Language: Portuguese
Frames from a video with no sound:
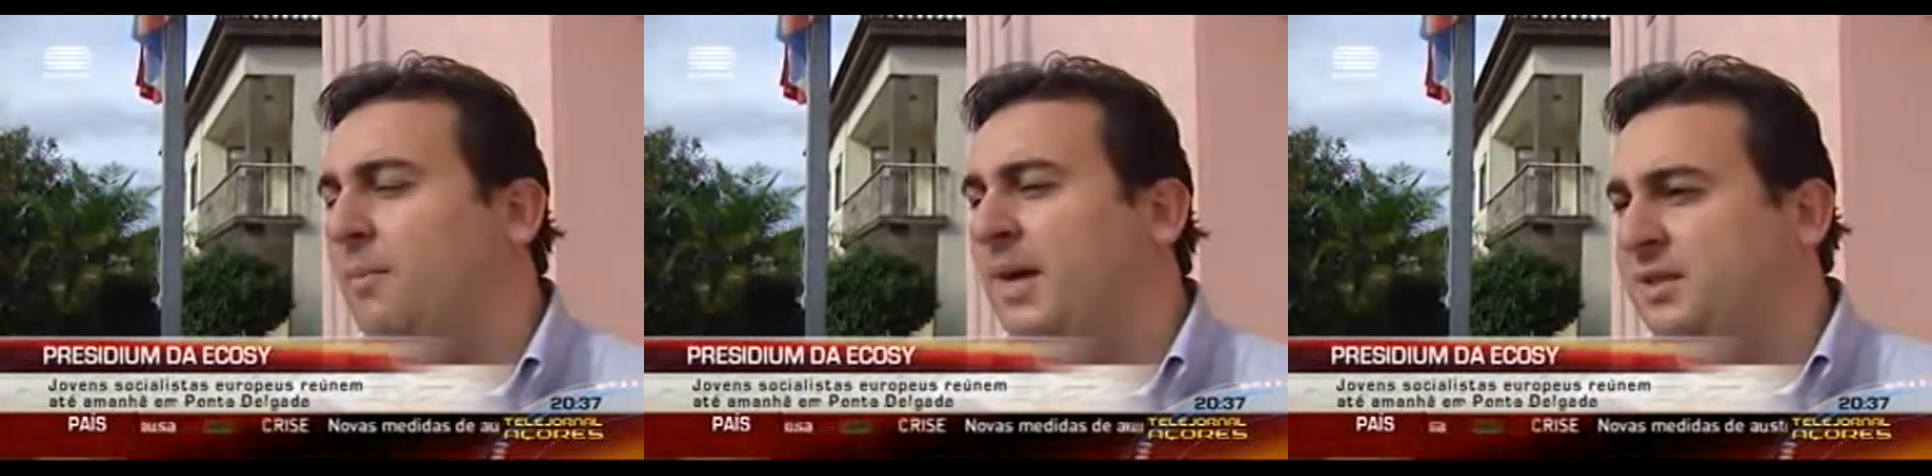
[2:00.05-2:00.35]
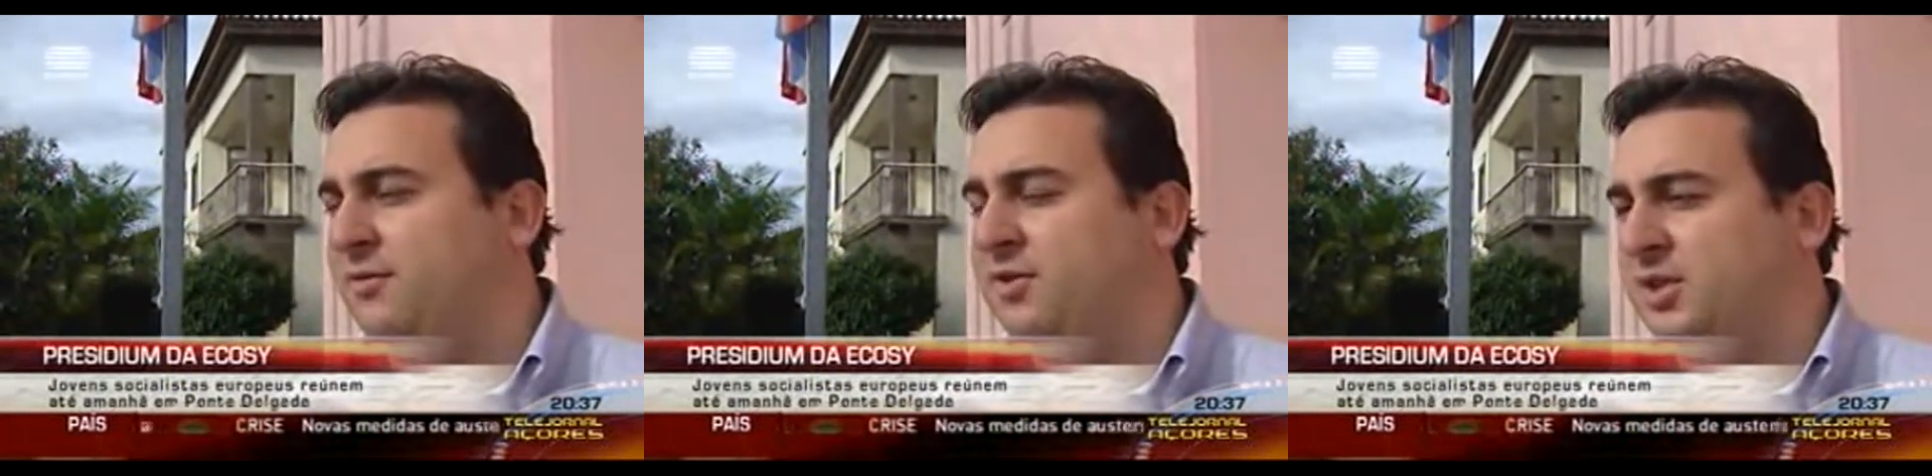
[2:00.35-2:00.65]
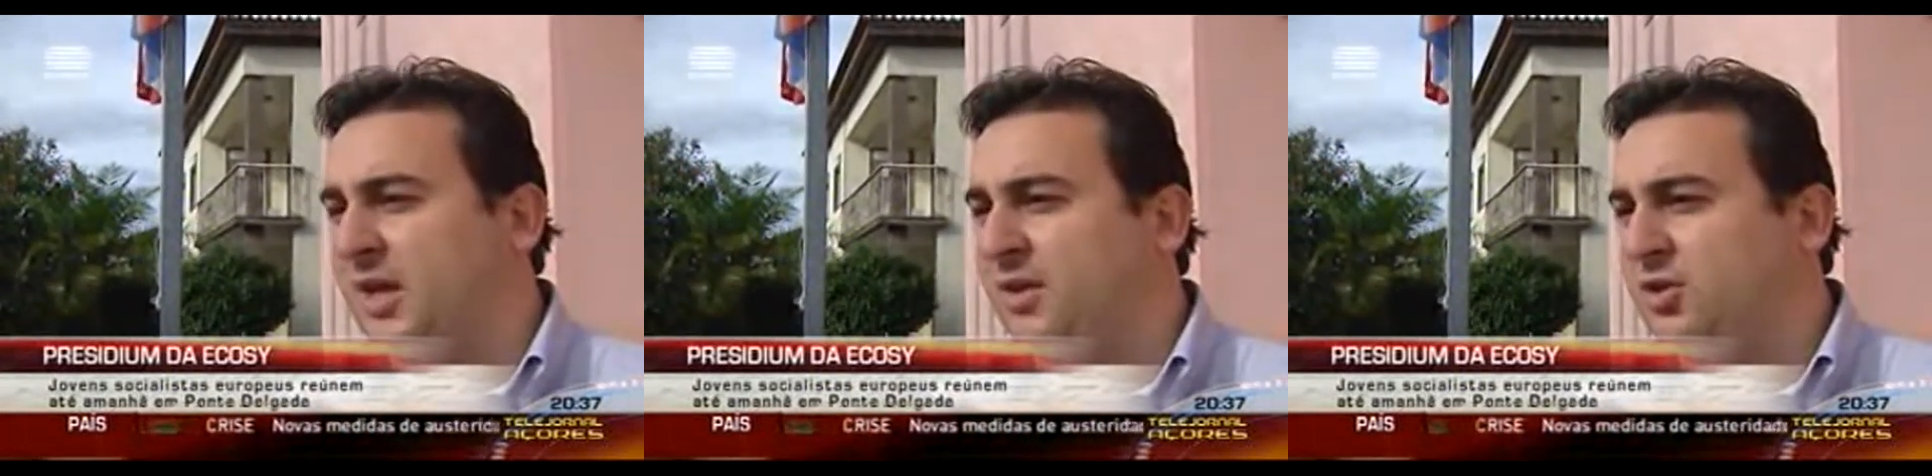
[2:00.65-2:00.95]
mais
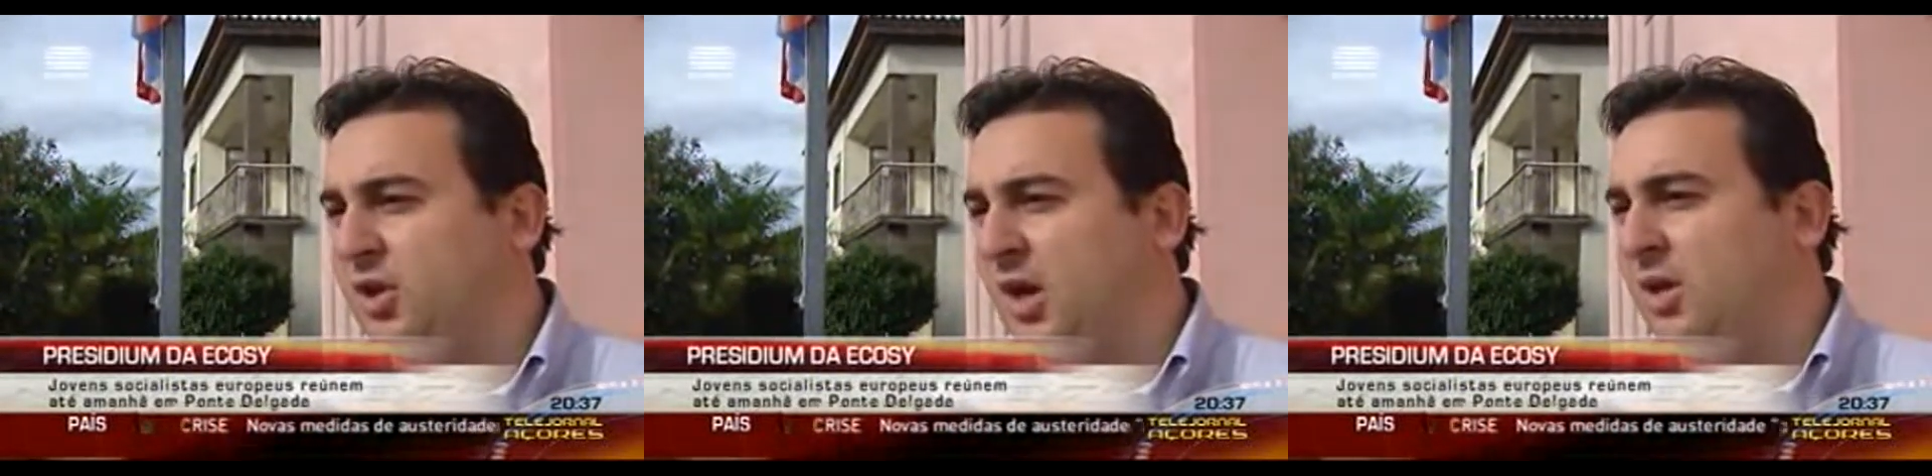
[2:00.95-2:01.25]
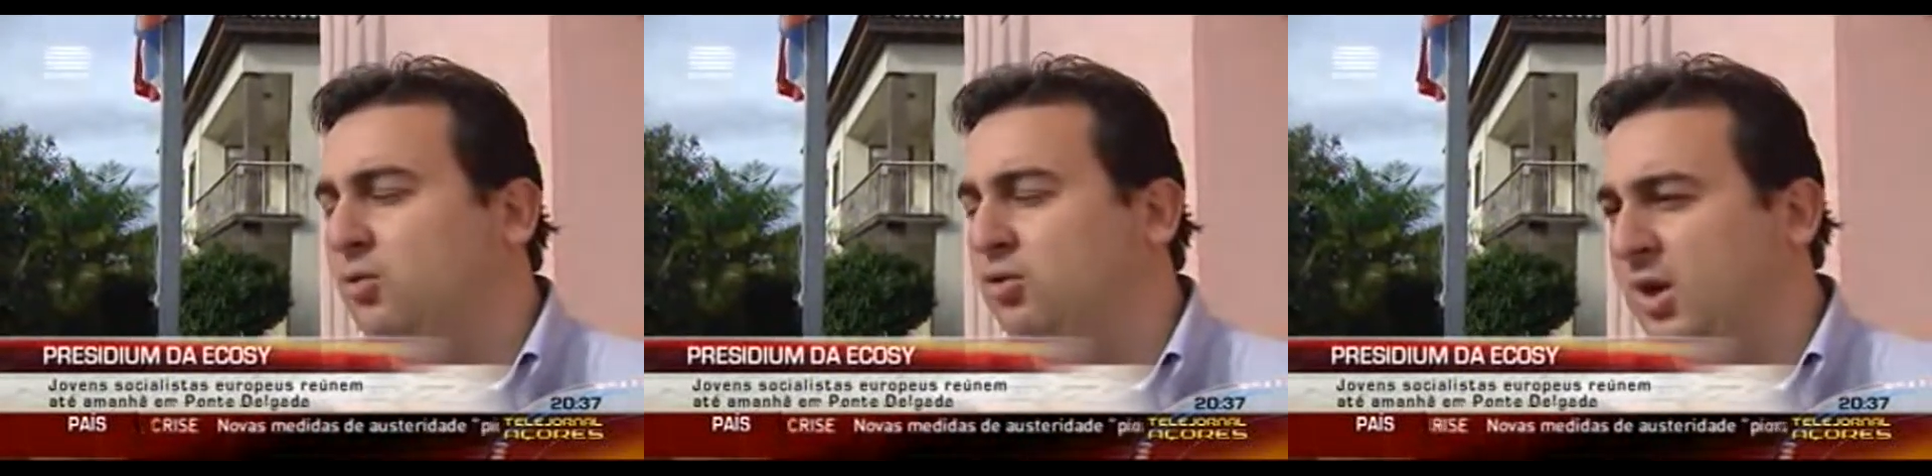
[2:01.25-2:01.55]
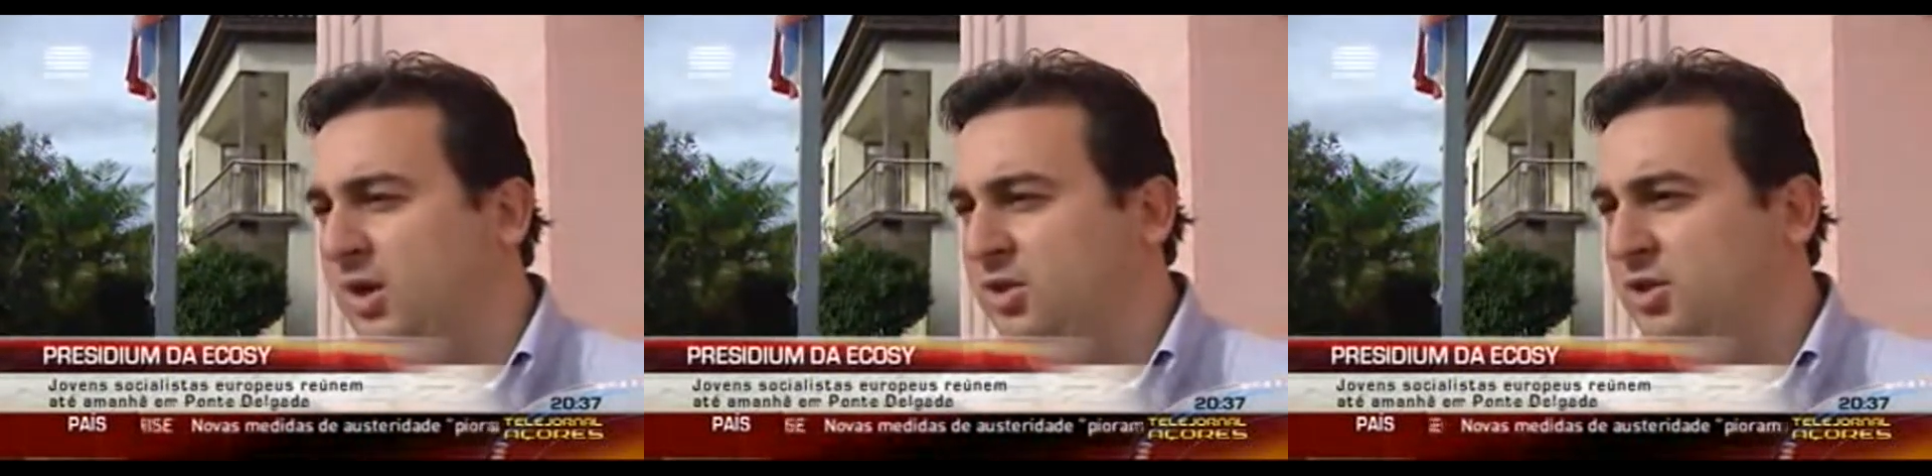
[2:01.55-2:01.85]
afastadas dos
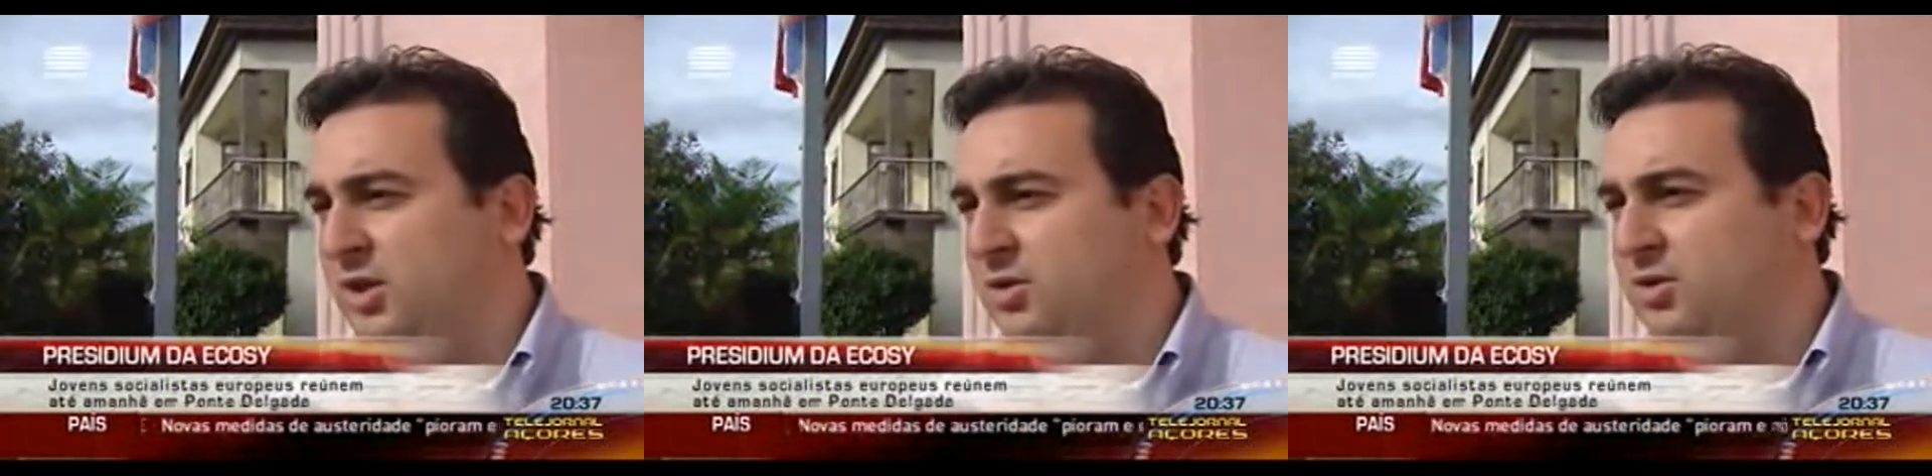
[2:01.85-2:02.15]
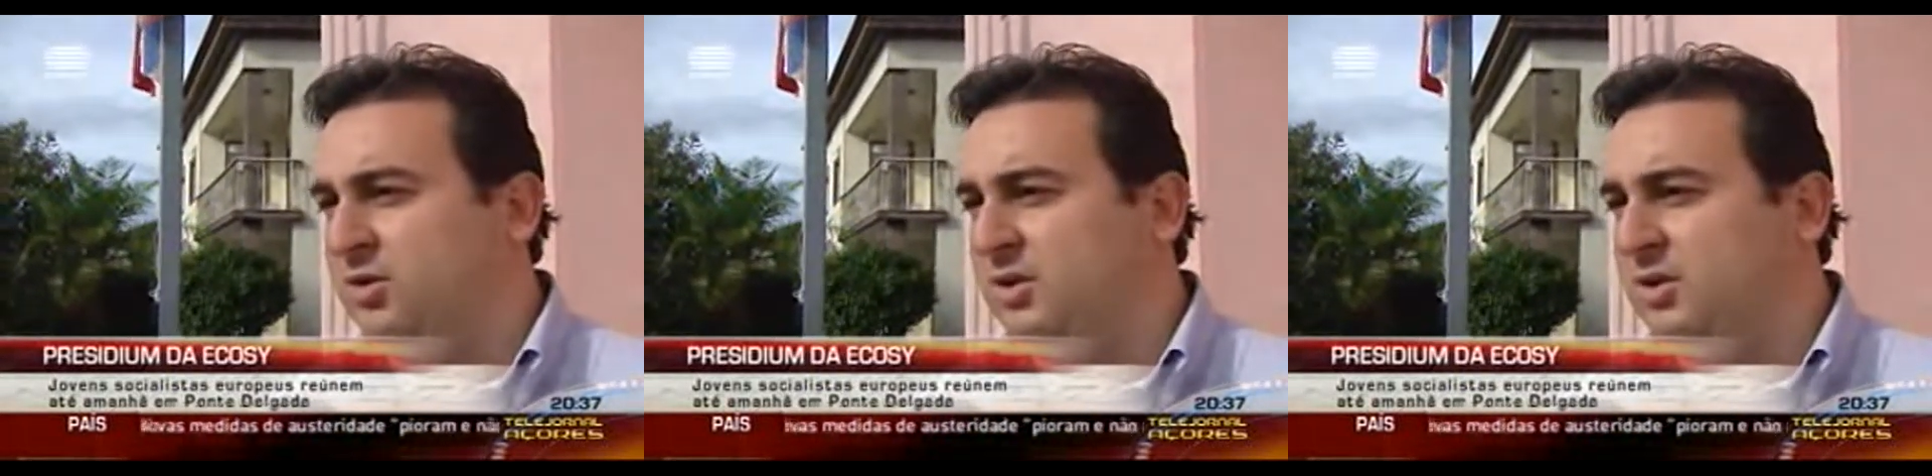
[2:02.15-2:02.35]
grandes centros de